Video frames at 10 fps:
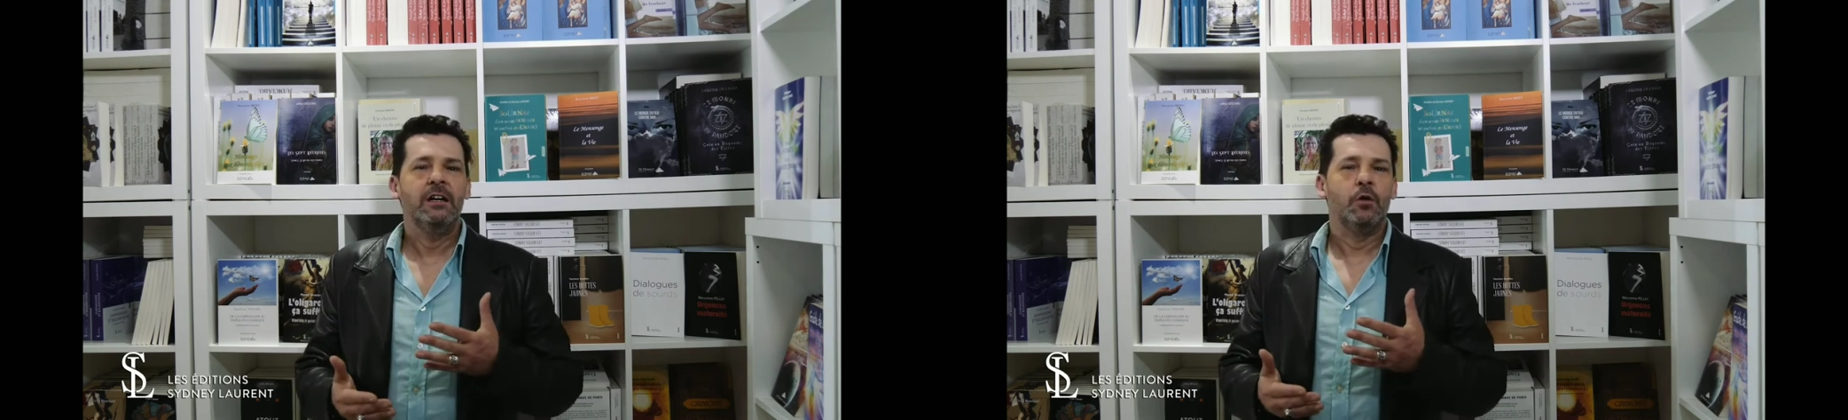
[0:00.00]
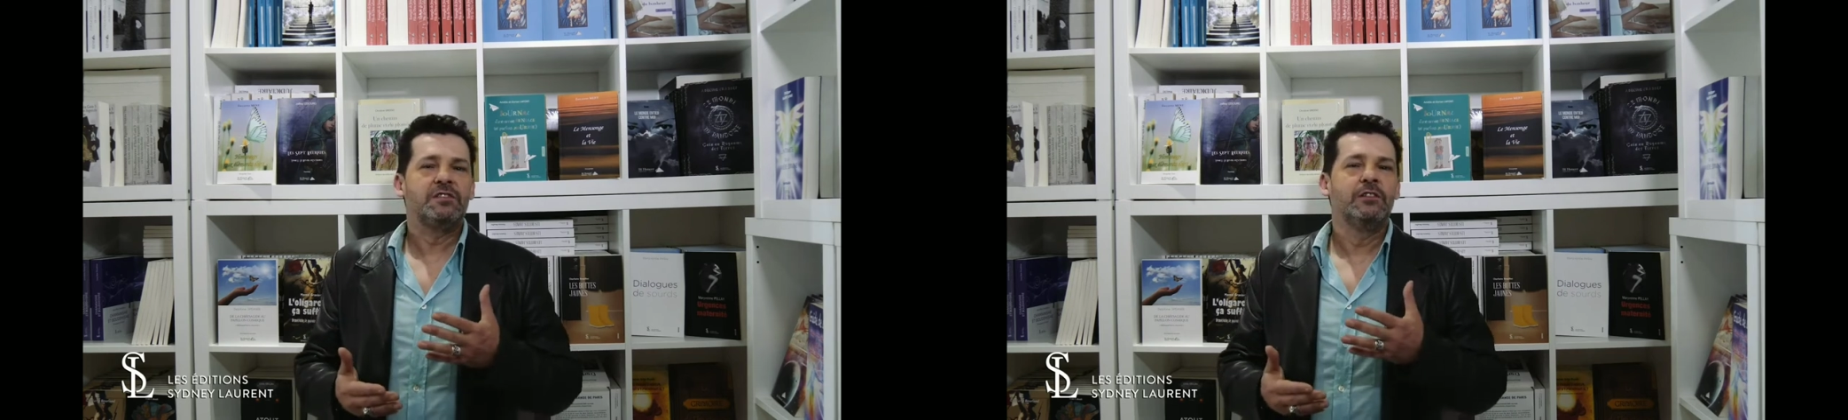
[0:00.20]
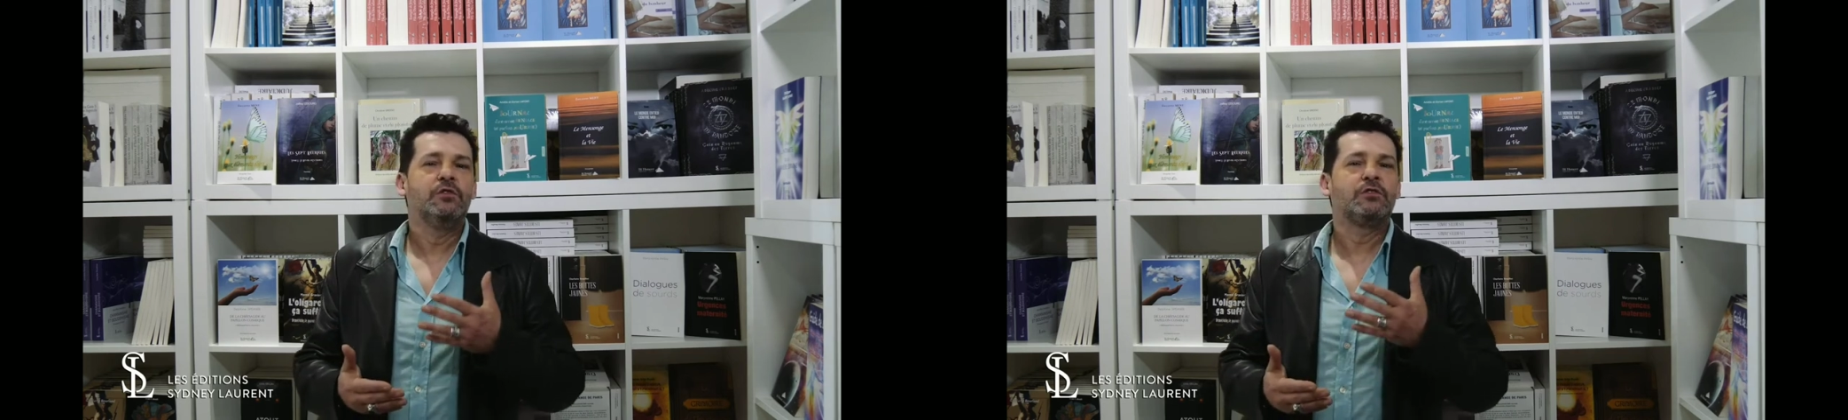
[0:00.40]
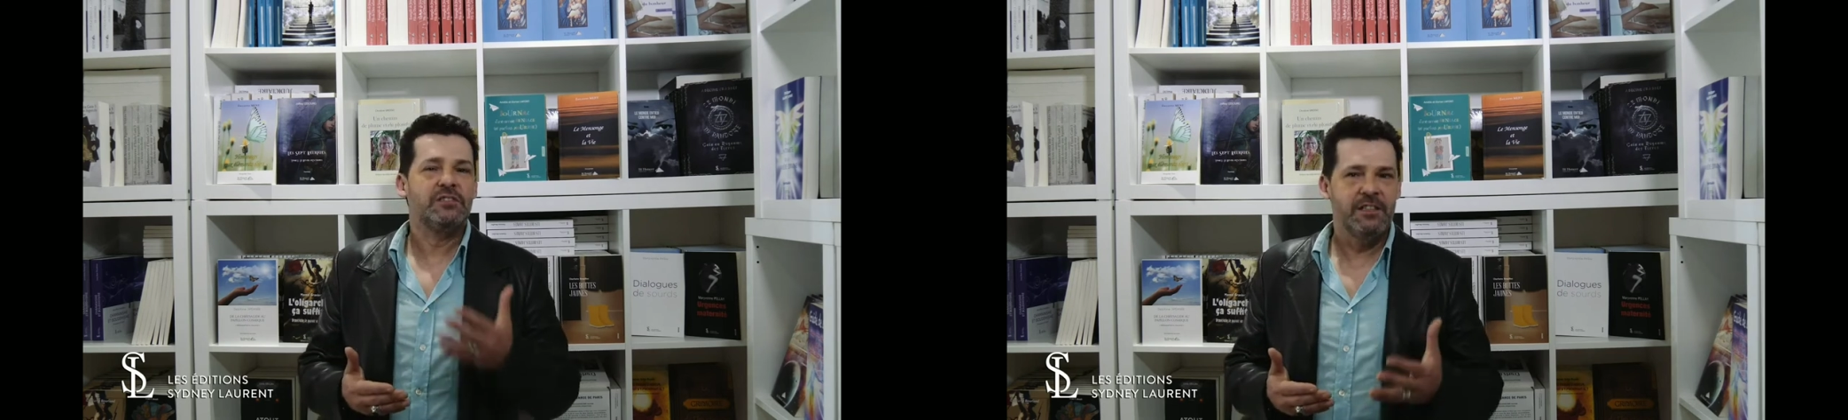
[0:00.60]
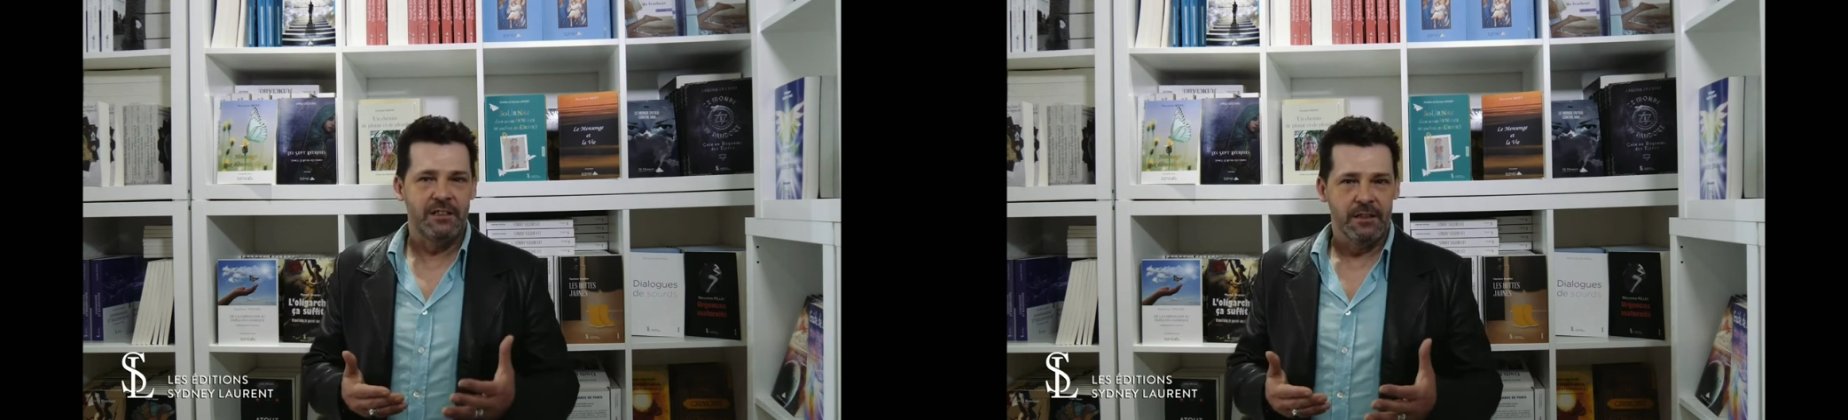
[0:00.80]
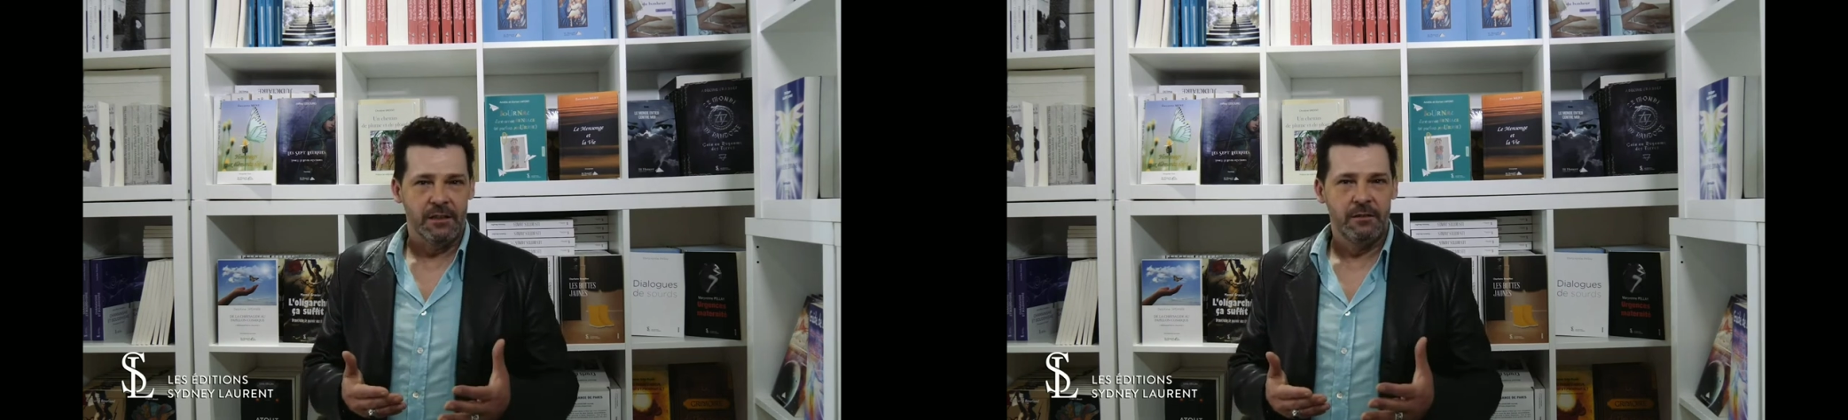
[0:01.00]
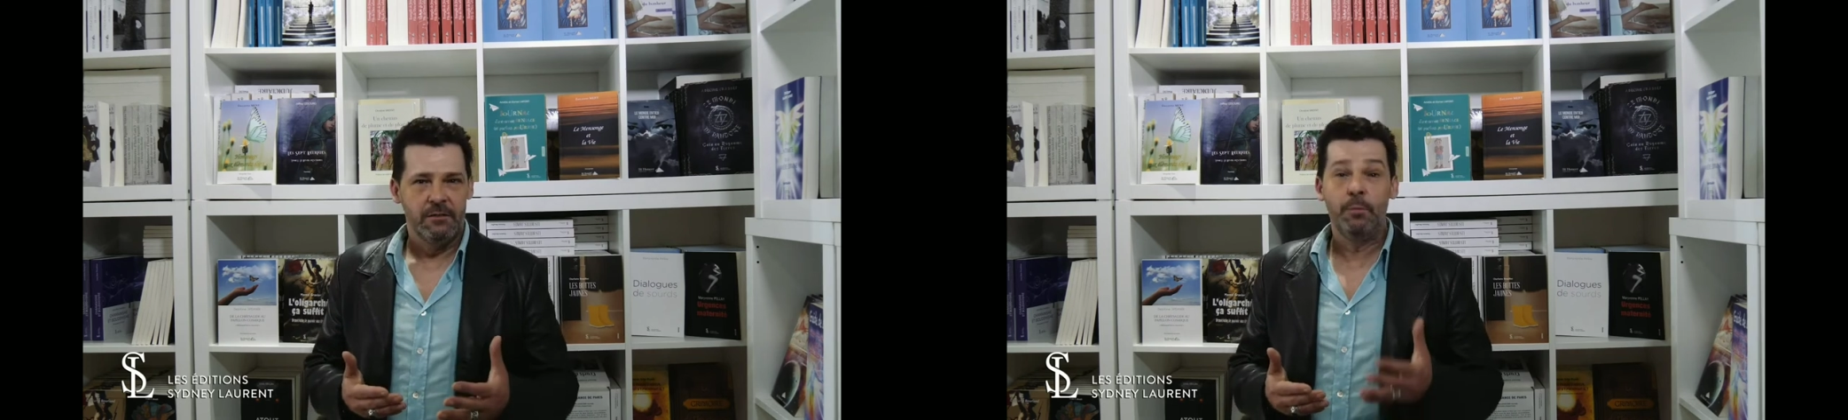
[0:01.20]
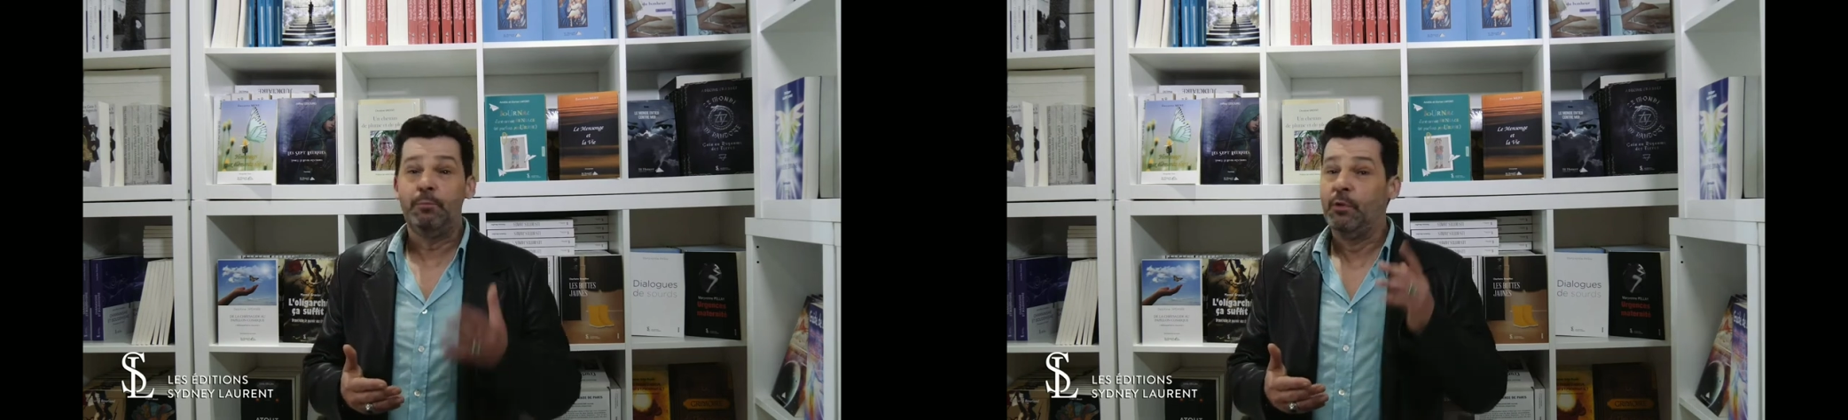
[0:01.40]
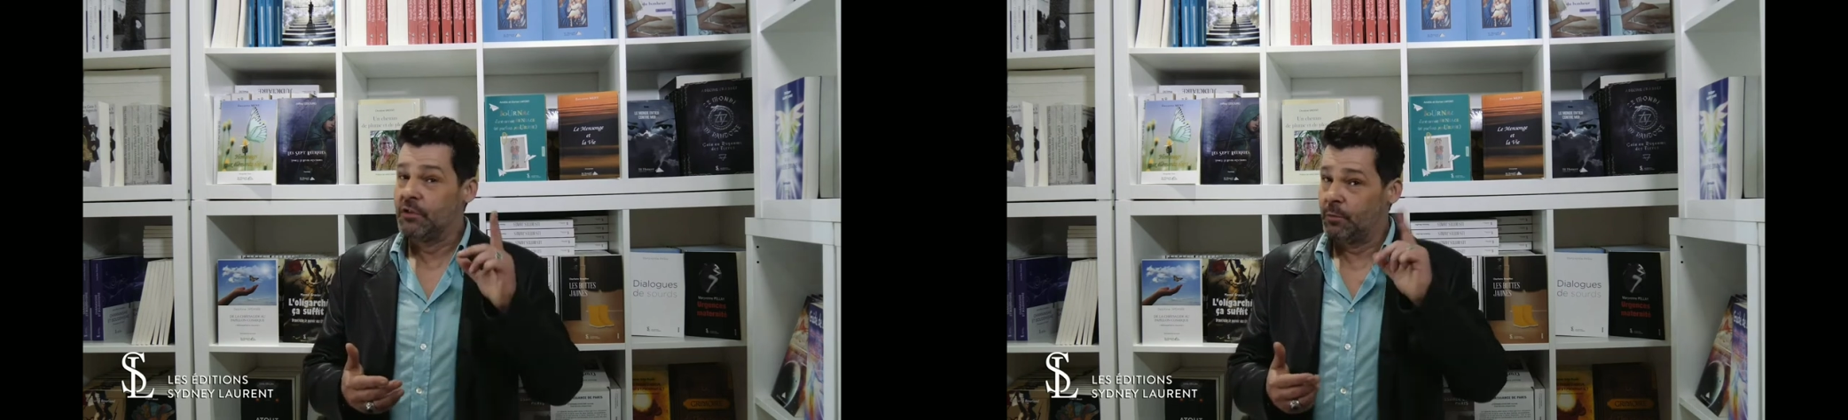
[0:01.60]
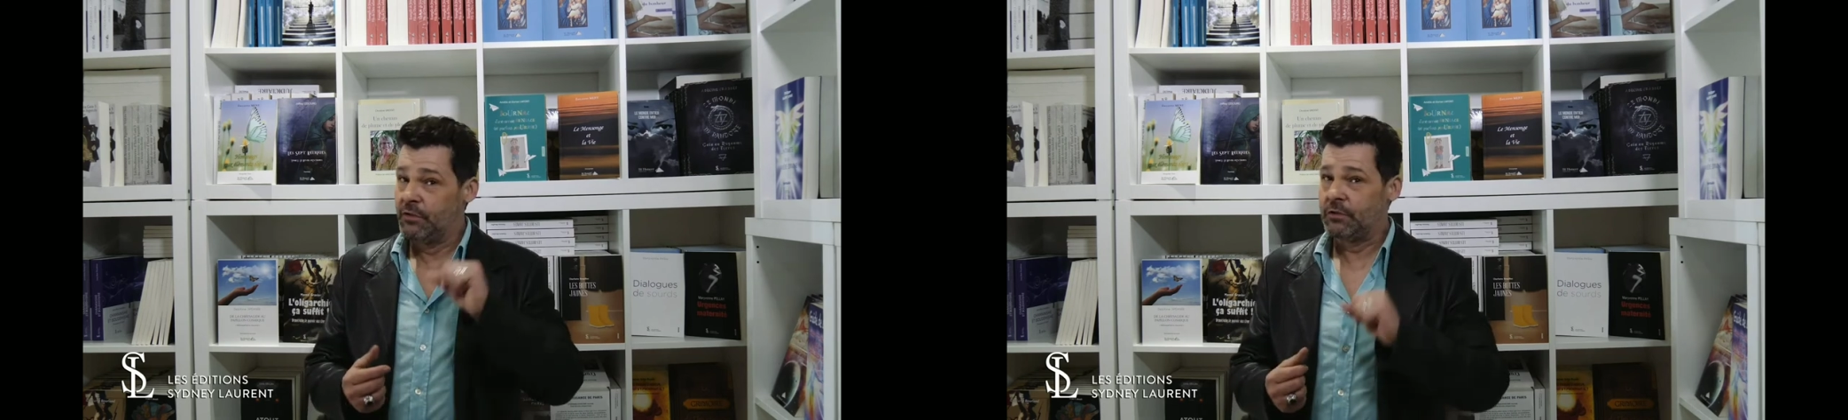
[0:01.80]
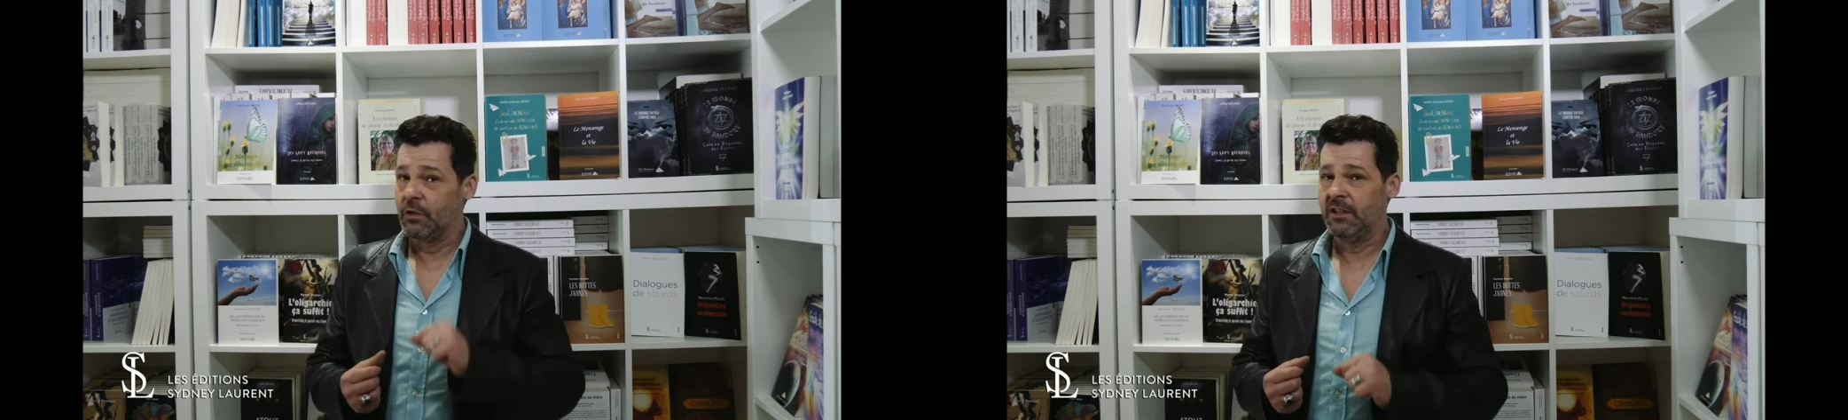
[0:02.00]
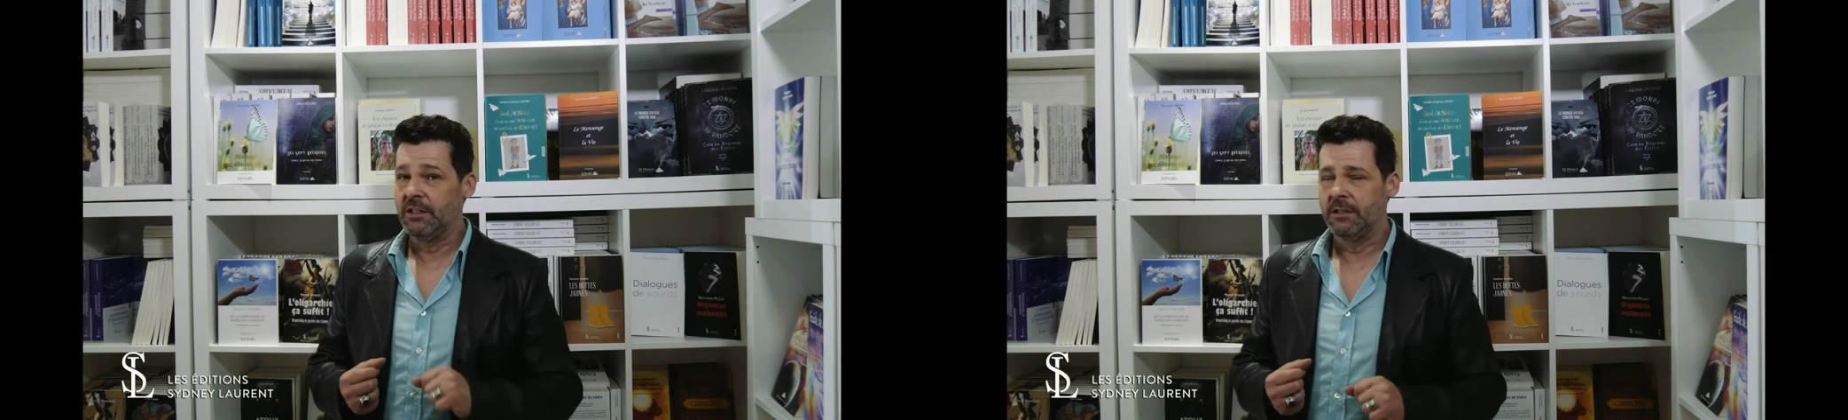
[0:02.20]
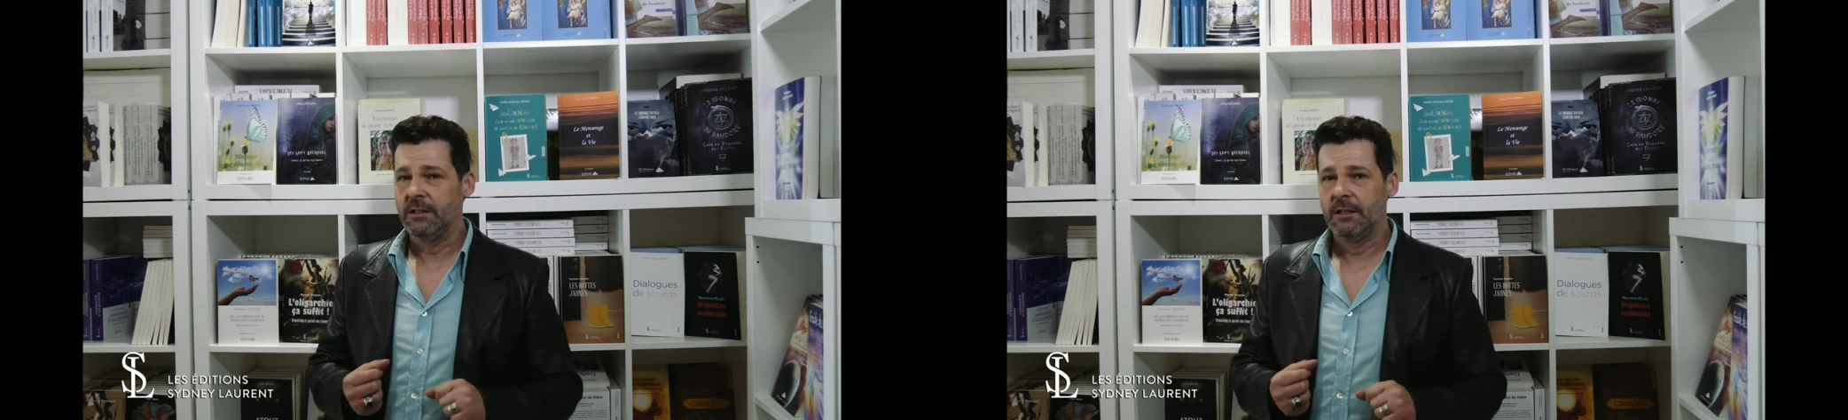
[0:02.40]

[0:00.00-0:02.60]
au sein d'une société de plus en plus surveillée.